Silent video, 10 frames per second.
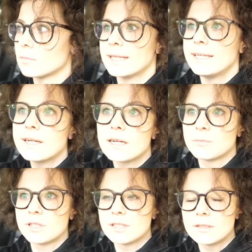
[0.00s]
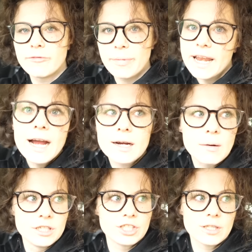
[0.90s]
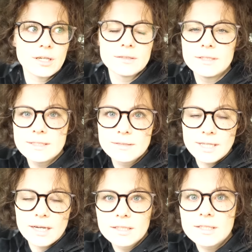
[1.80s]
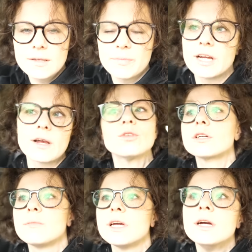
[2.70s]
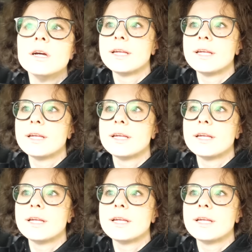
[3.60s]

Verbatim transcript: они как бы в полях обычно и закрыты за перегородками.